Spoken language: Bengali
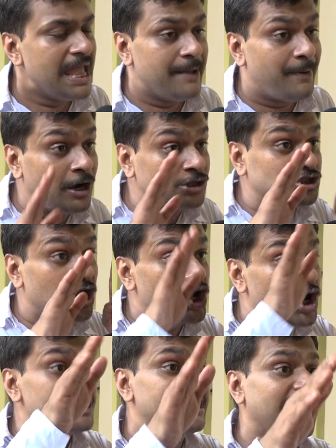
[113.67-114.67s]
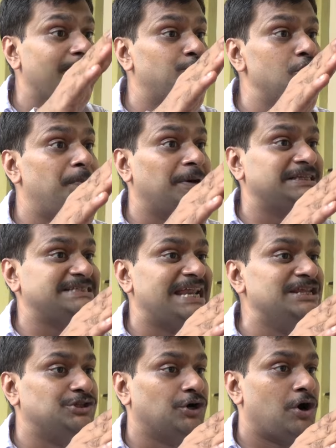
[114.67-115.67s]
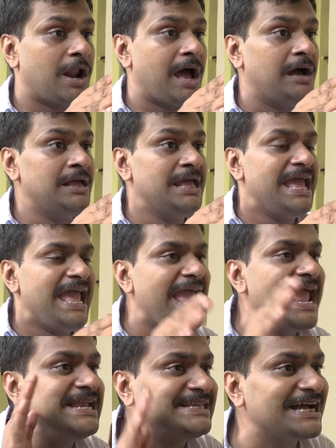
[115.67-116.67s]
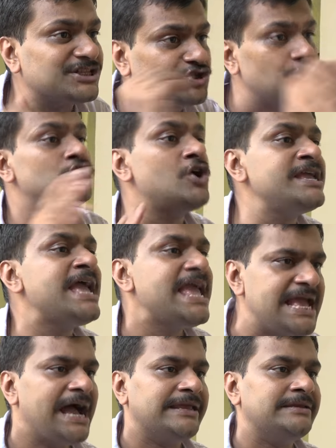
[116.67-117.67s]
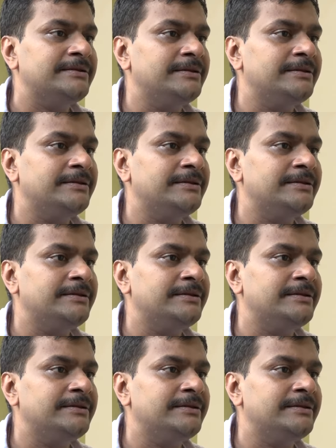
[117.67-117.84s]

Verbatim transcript: এবং জনগণকে একটা ভুল পথে চালিত করা এইটার জন্যই এই আইন